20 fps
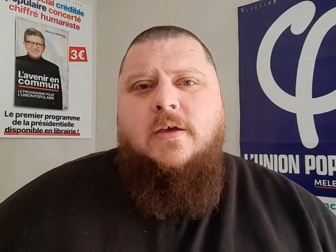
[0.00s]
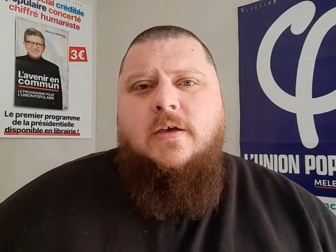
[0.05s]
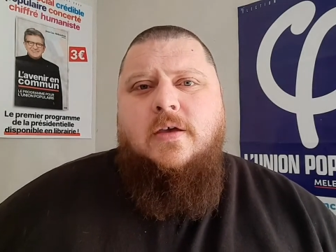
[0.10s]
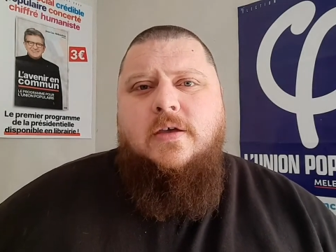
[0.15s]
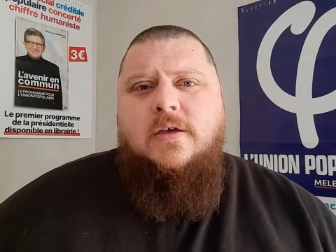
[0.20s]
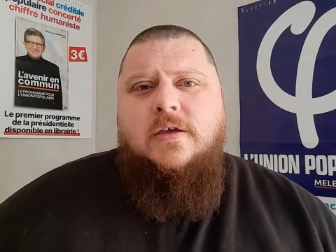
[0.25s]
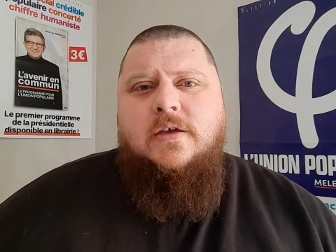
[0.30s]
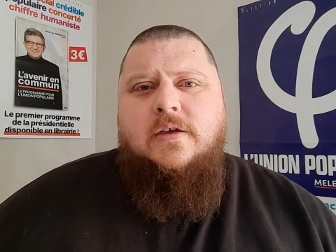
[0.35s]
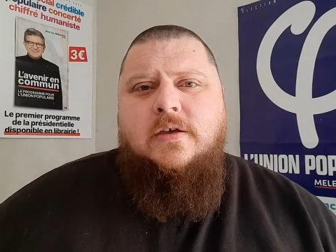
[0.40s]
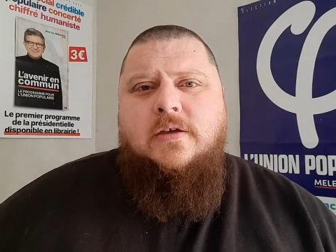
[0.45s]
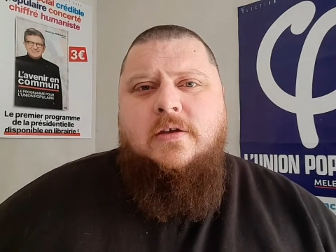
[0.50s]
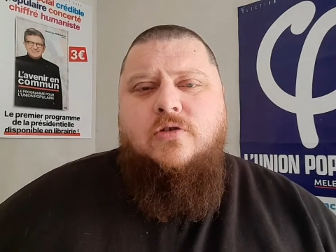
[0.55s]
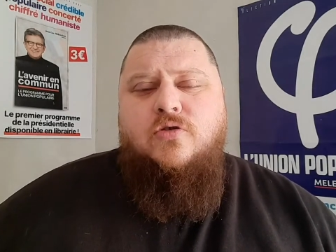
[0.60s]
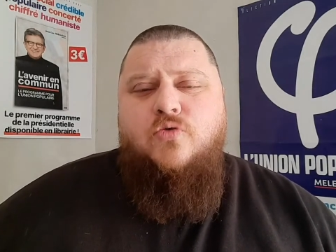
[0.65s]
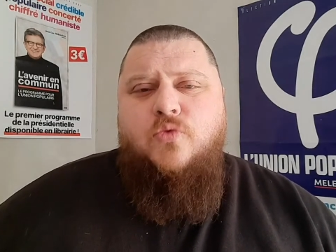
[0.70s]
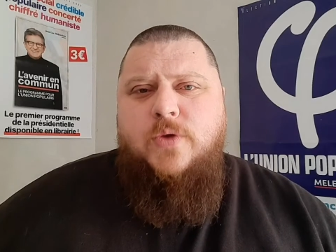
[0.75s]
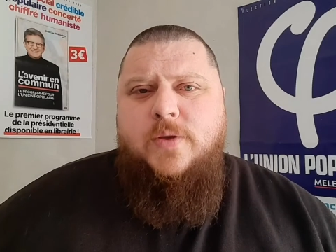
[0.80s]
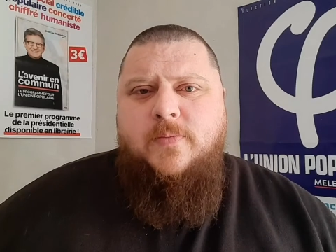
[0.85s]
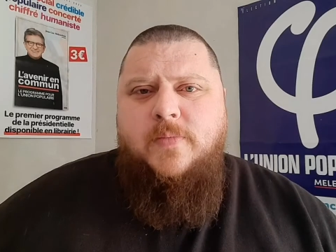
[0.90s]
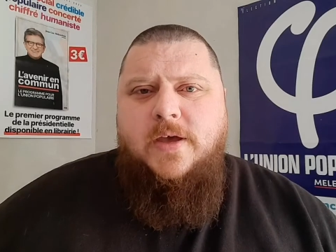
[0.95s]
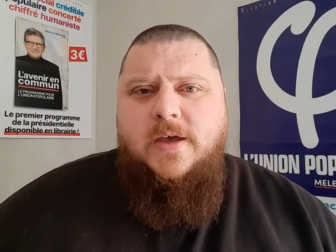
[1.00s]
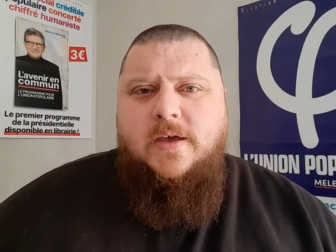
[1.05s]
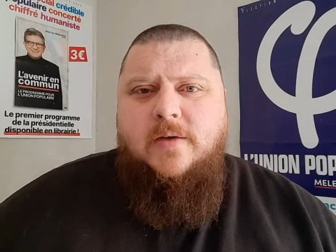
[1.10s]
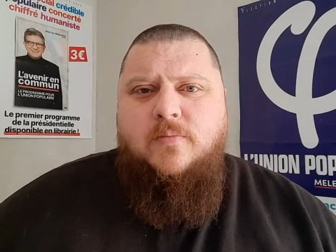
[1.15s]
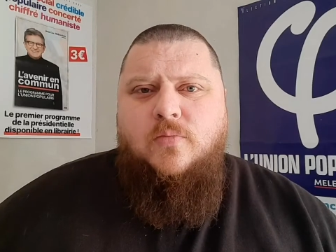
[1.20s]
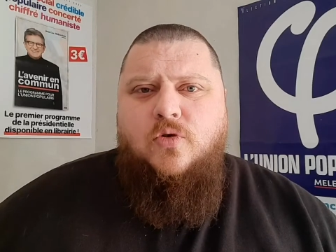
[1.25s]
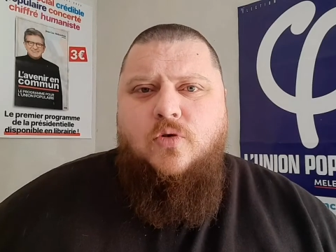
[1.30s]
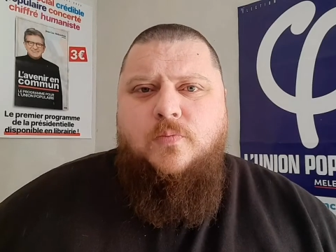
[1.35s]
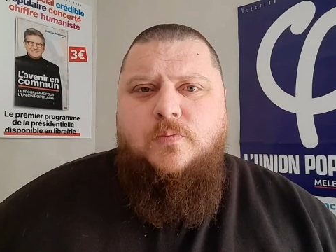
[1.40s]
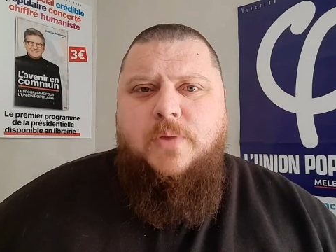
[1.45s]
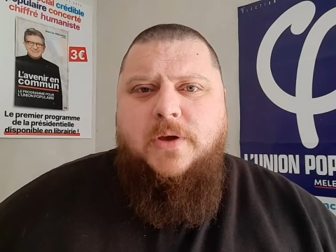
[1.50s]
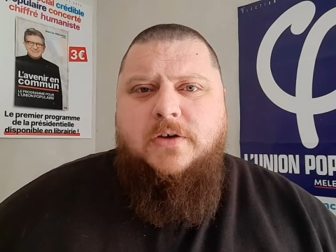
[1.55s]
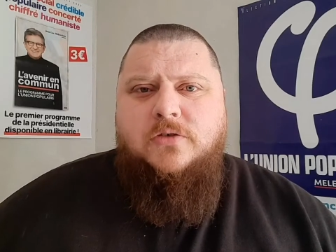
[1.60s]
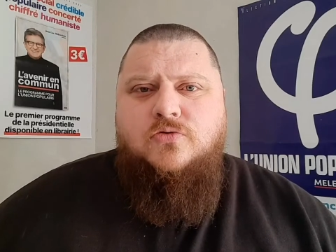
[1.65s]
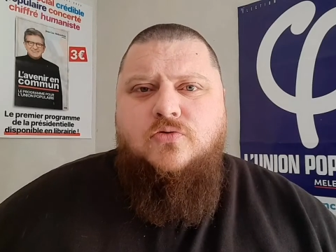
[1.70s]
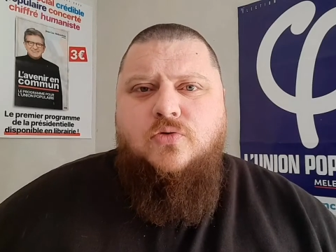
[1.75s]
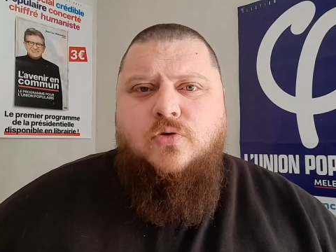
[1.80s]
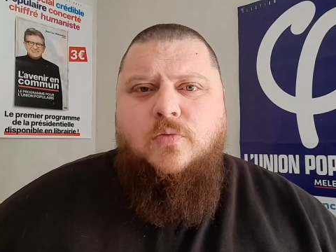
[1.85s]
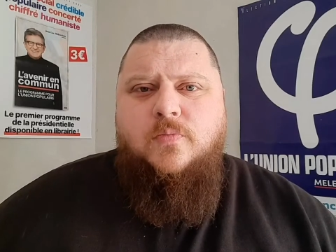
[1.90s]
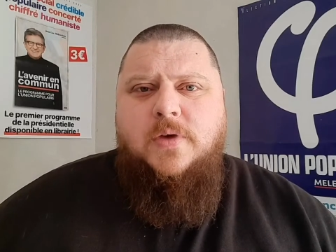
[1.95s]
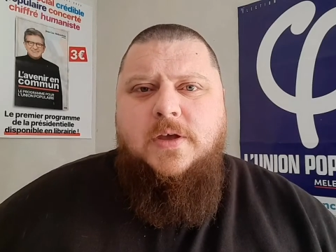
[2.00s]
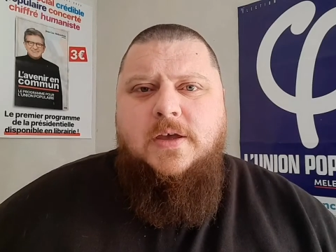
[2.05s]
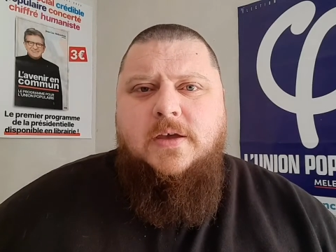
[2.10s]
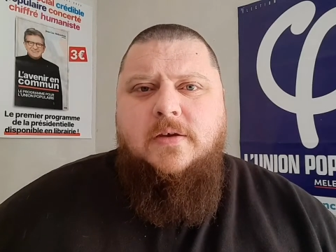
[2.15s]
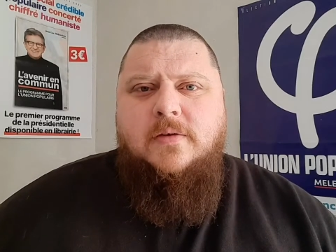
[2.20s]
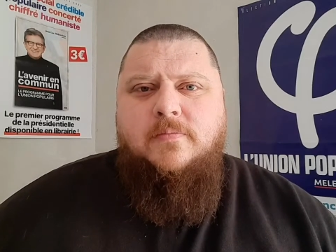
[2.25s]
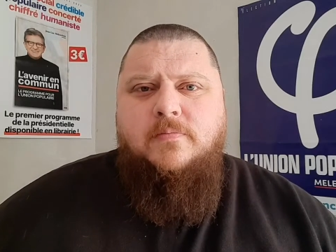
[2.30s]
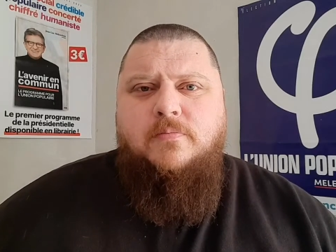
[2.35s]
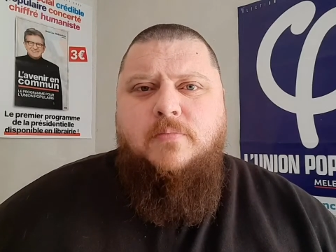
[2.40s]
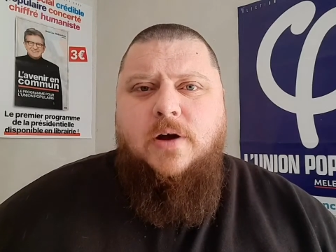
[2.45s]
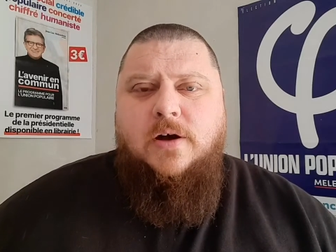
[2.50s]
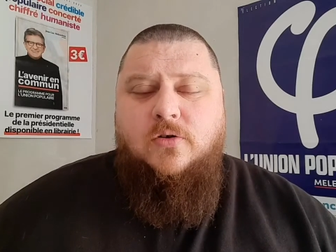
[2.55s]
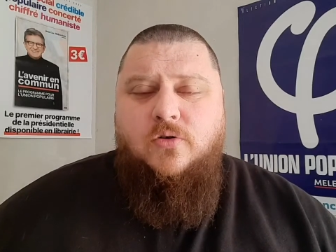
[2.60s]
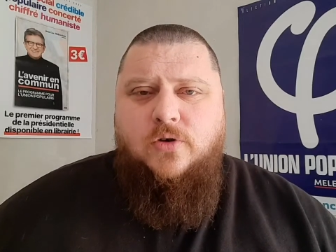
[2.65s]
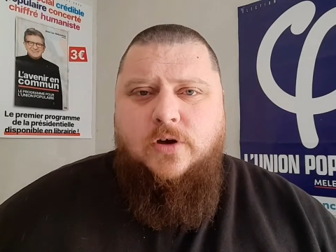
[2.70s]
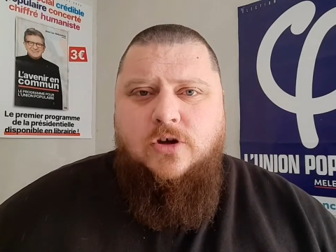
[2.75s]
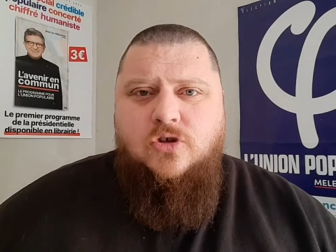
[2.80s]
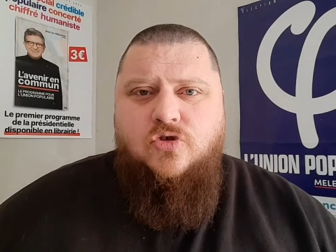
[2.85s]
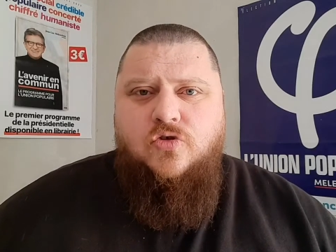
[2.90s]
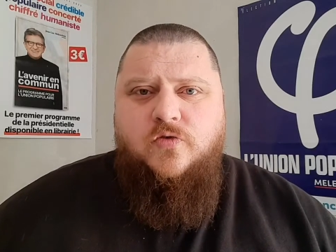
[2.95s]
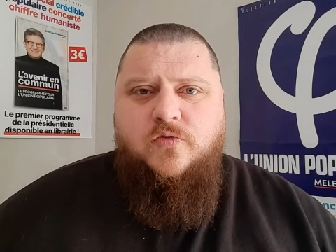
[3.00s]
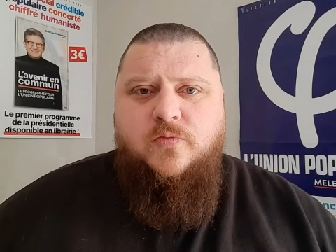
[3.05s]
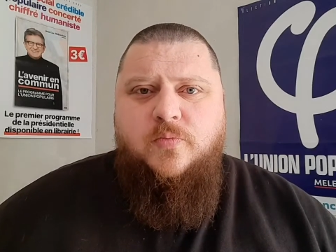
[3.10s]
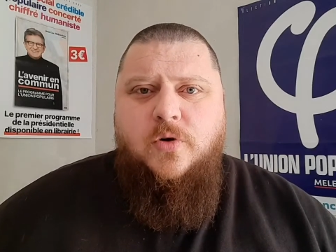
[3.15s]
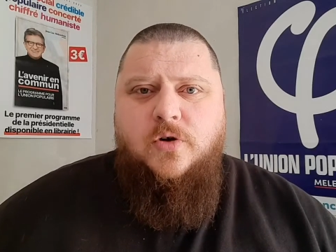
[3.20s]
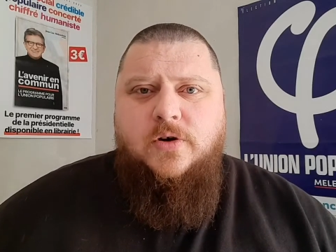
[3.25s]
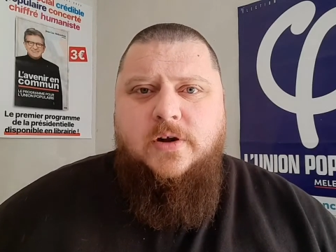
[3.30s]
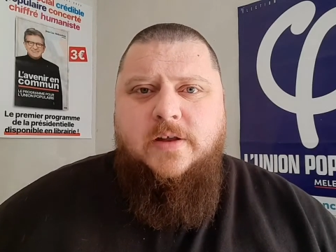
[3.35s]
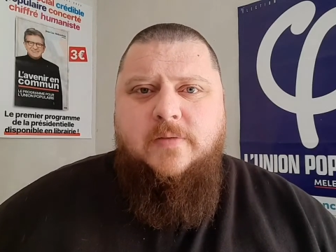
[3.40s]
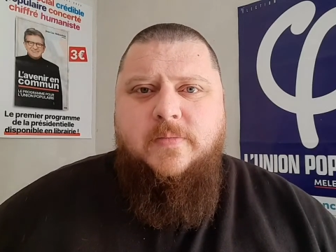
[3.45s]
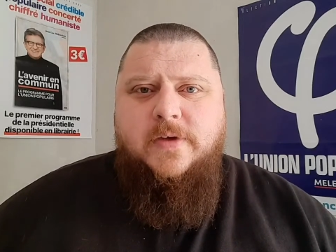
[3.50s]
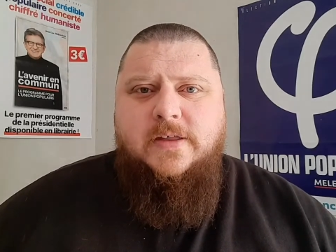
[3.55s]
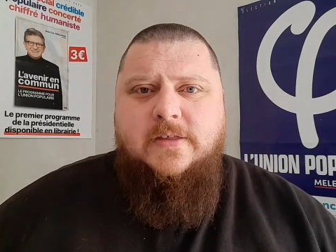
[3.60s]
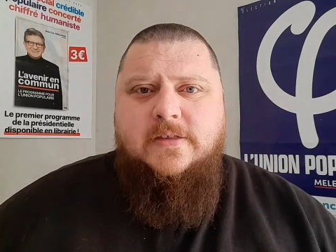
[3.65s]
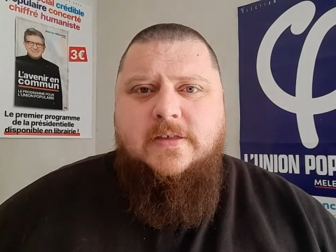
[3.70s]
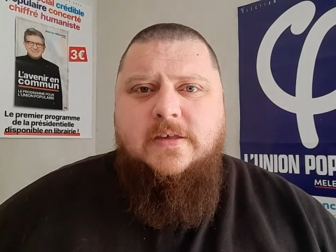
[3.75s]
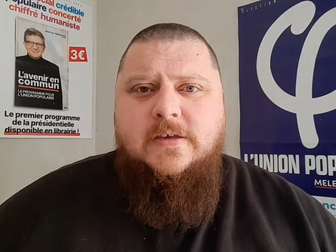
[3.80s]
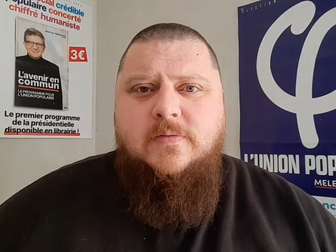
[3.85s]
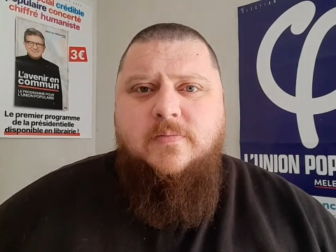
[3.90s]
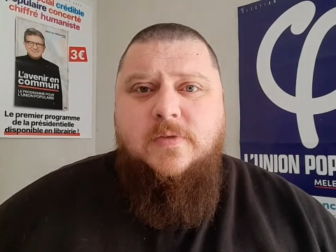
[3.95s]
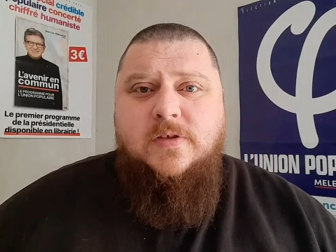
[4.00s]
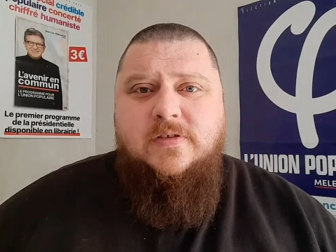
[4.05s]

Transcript: est lui-même perturbé par le réchauffement climatique,